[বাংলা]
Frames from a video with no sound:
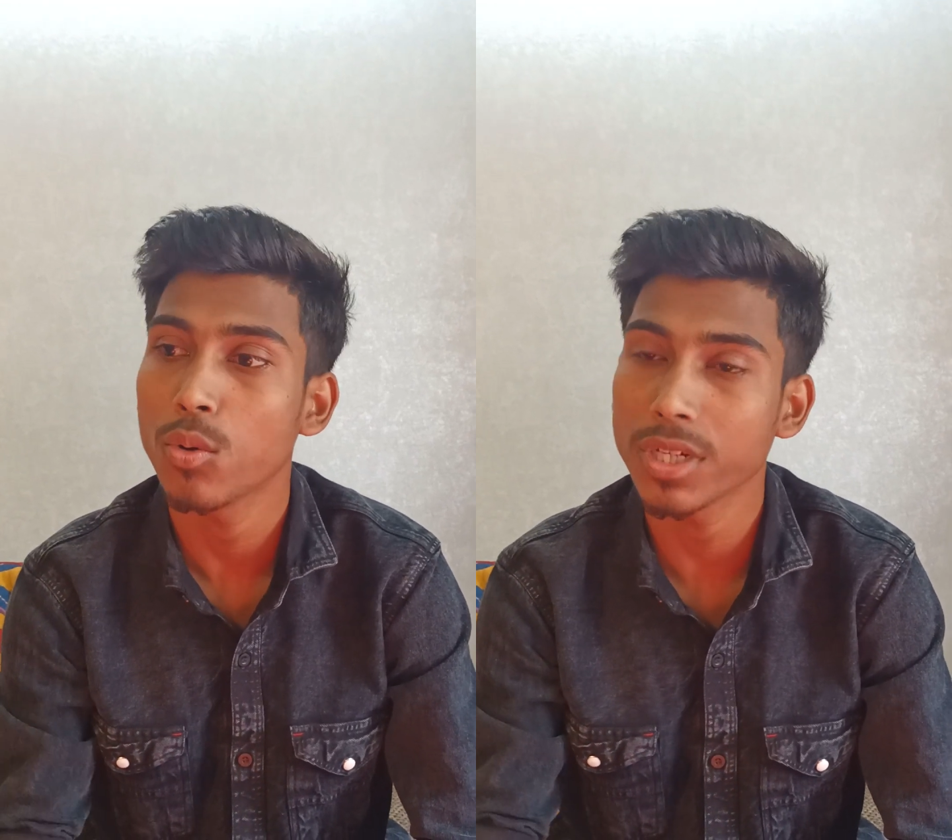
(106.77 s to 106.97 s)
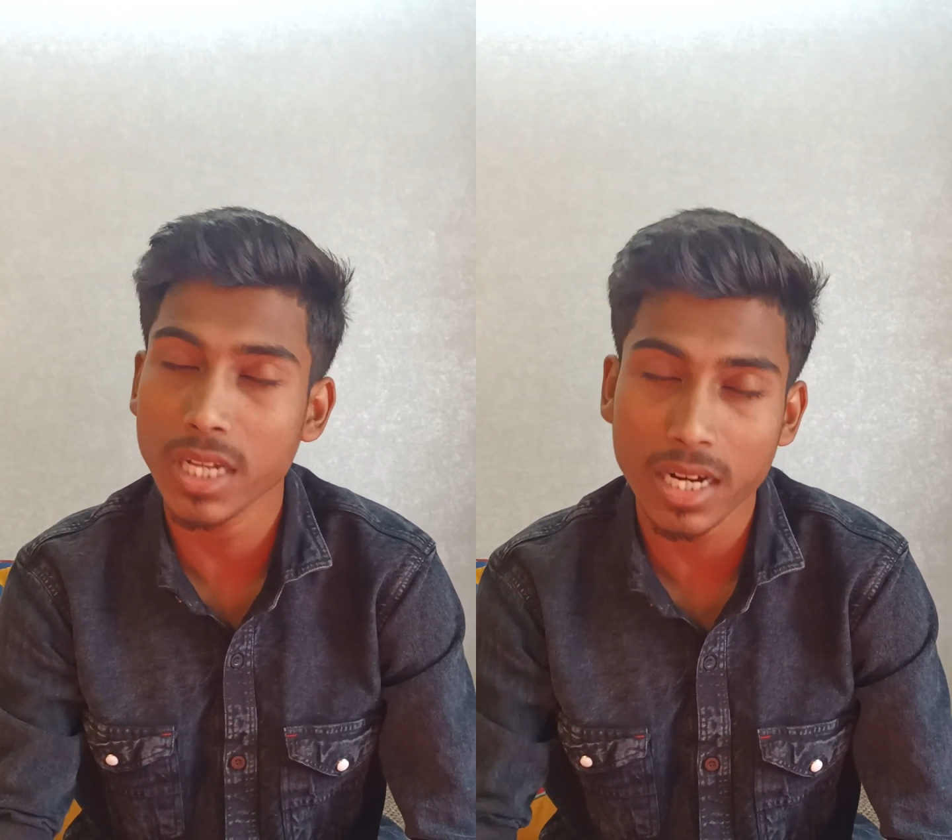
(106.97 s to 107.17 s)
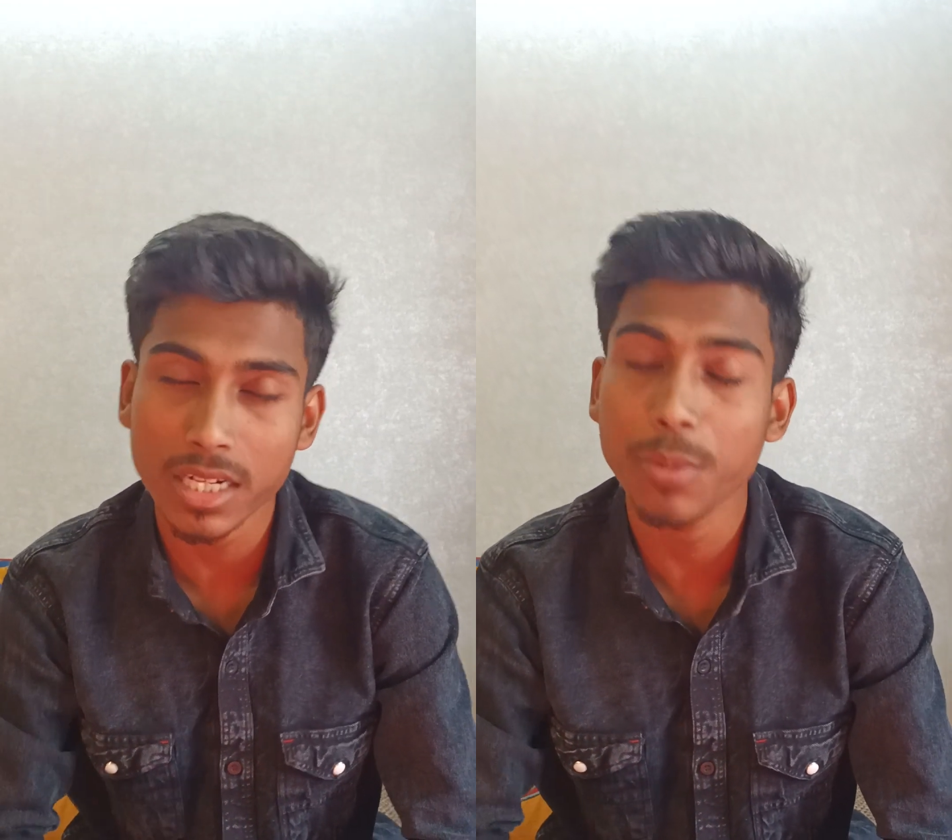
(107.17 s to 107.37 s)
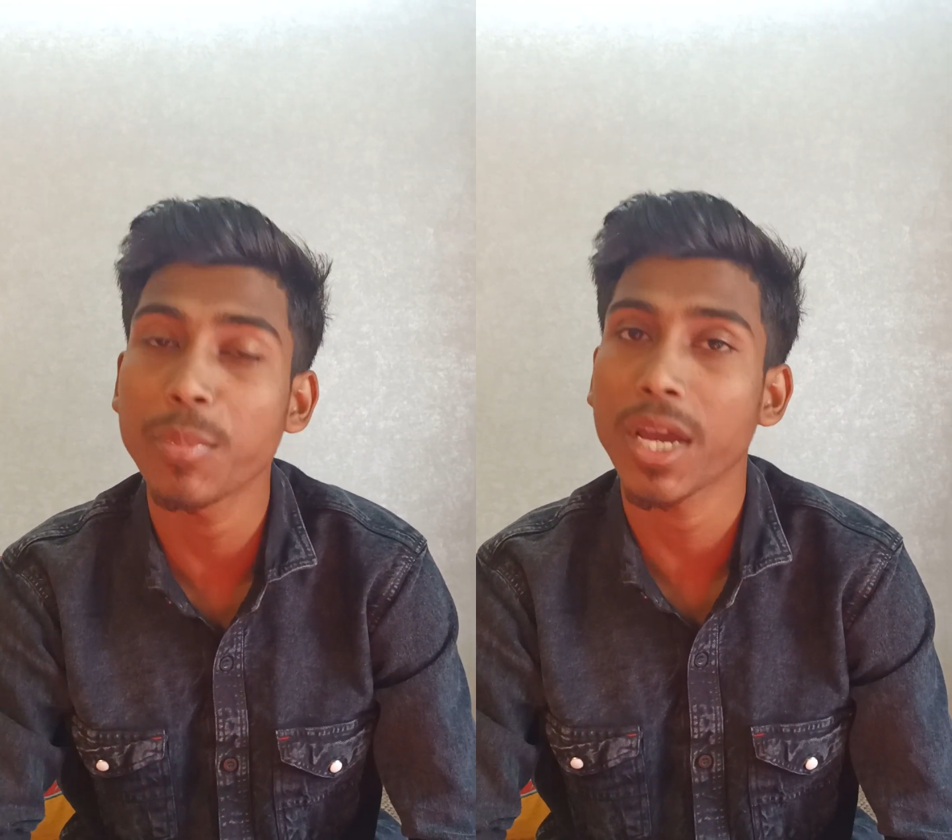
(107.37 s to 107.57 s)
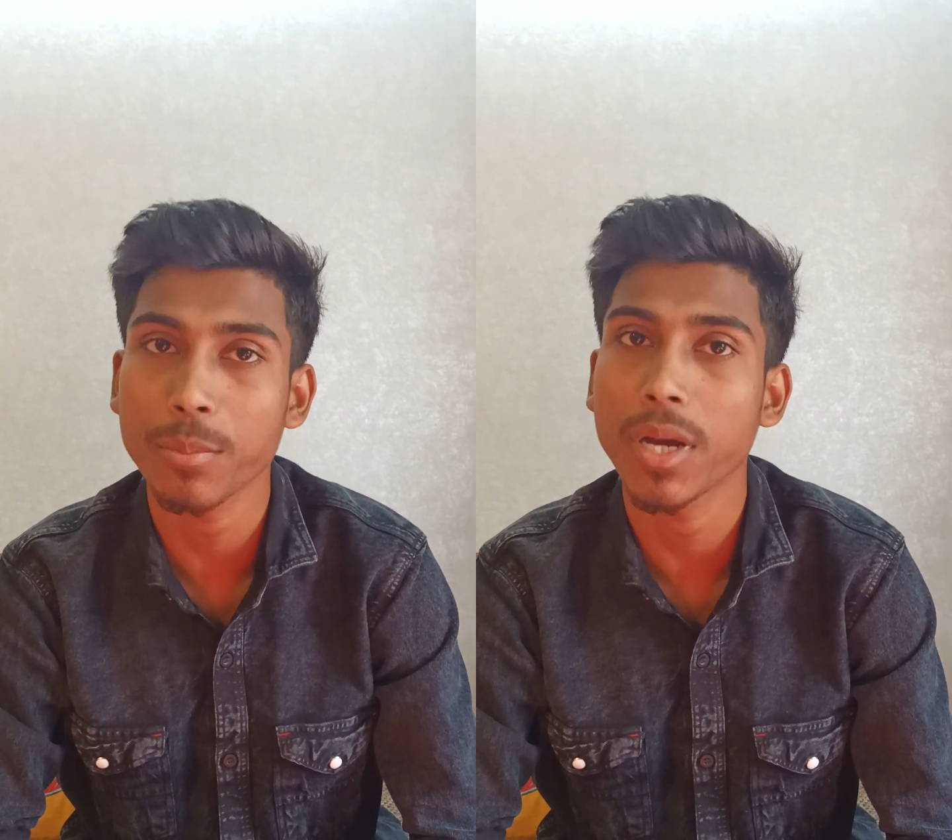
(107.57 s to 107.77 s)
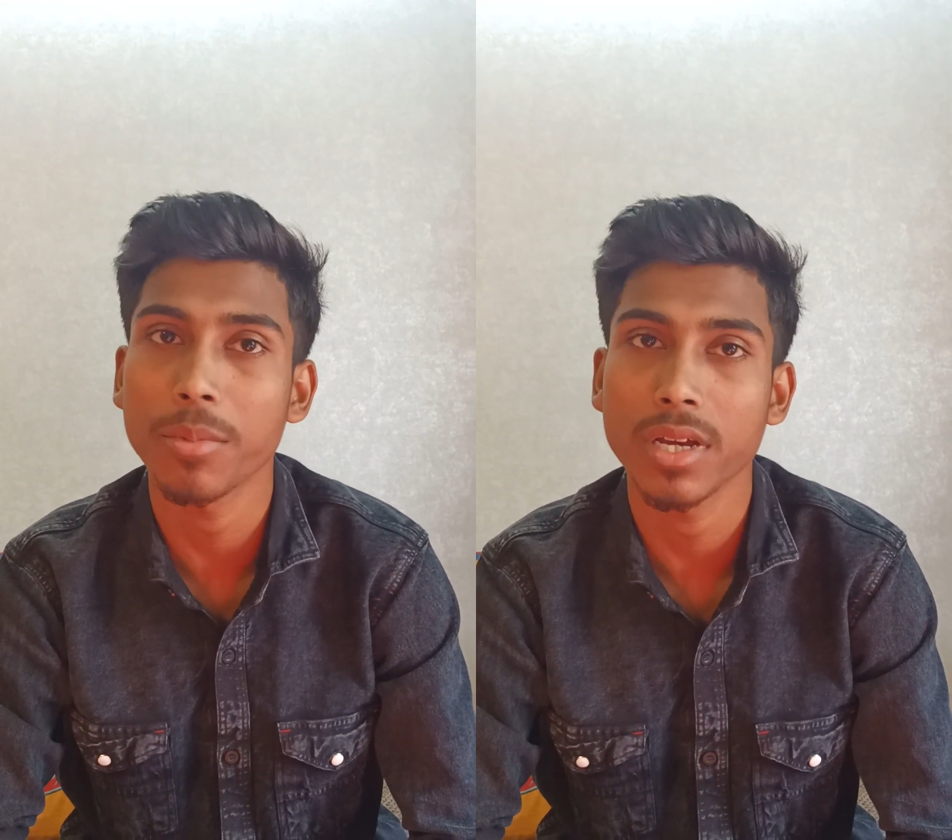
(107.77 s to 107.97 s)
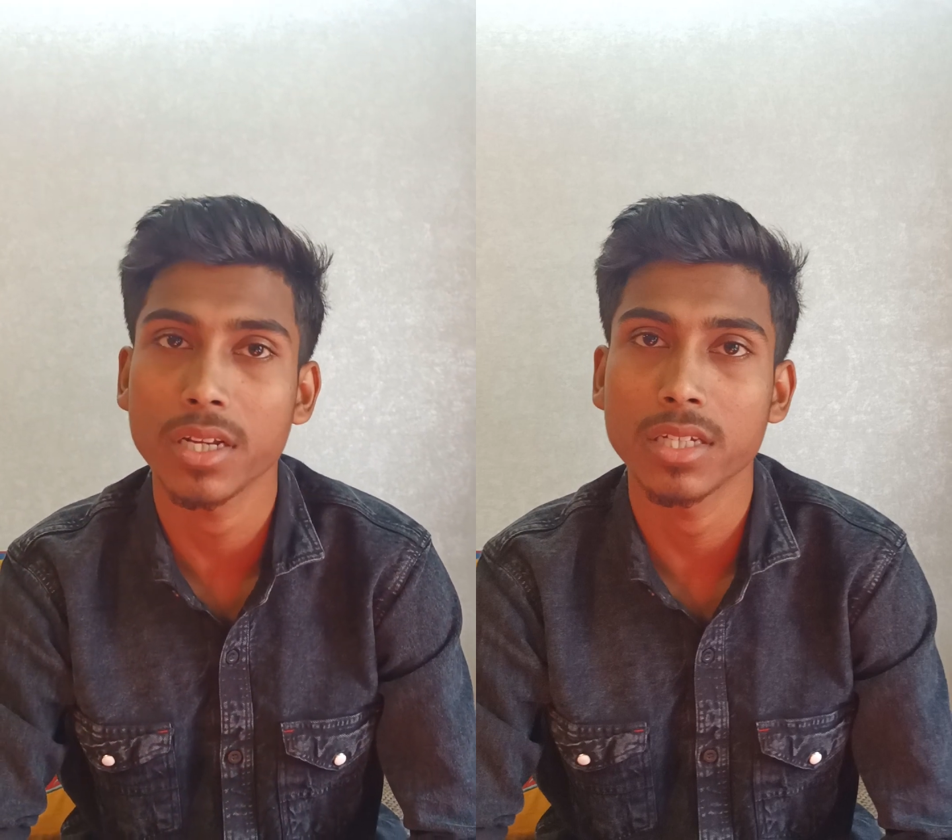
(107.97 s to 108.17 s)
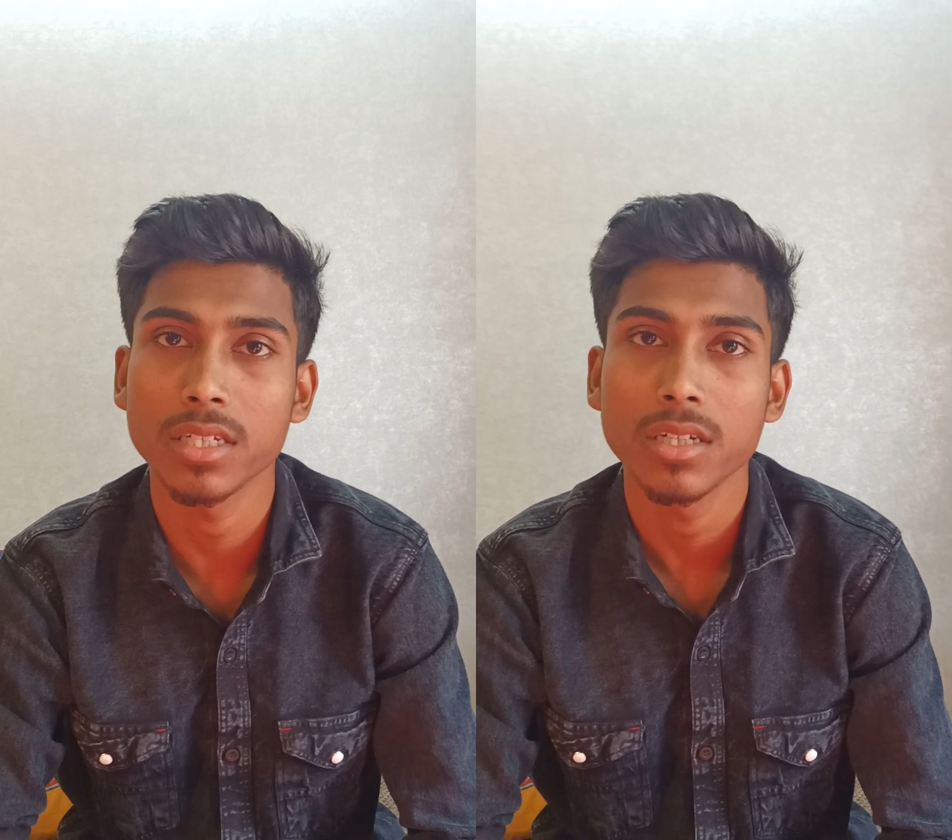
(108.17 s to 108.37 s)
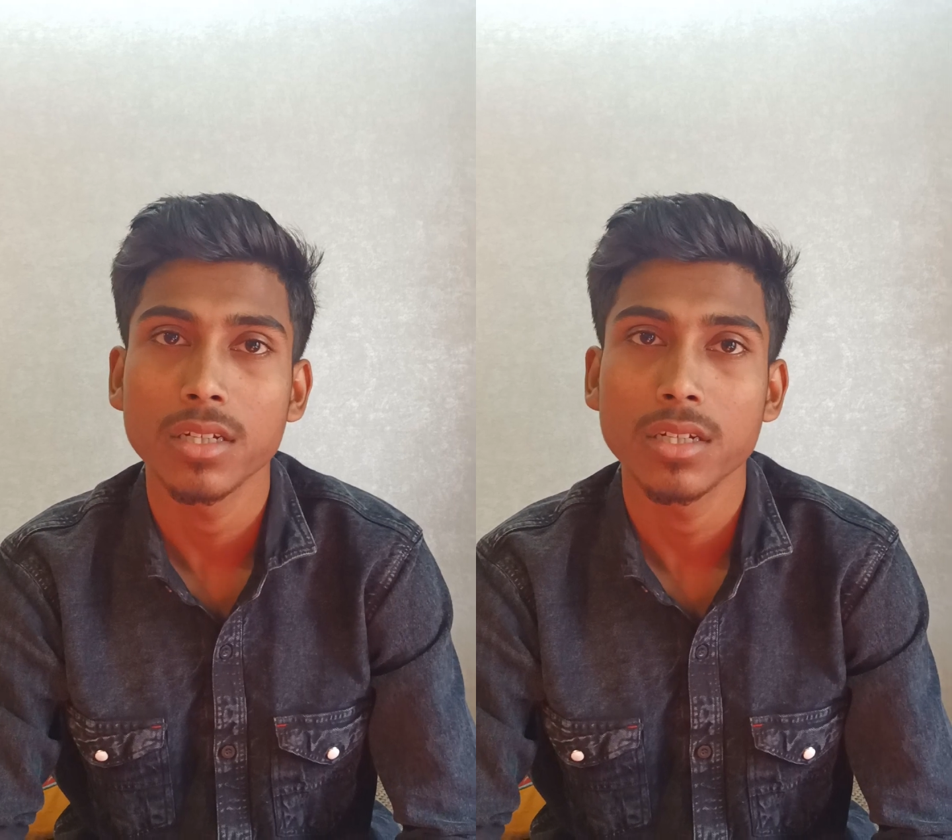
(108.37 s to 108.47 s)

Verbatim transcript: ওই টাকাটা ব্যাক পাবে আর কি